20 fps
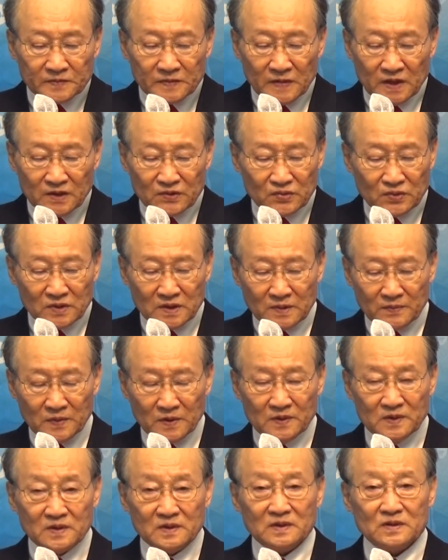
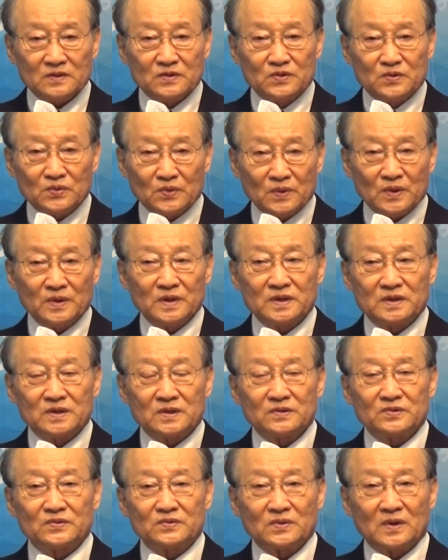예수님은 죽어
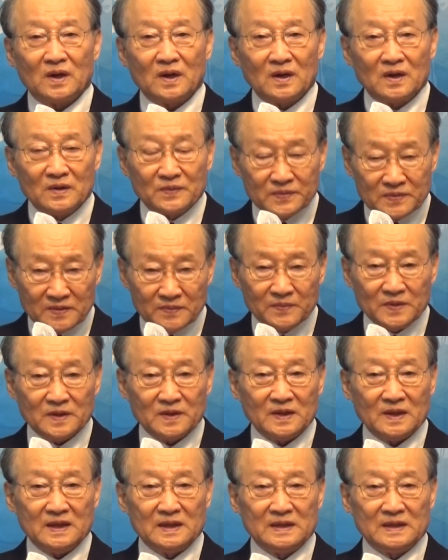있을 수가 없습니다.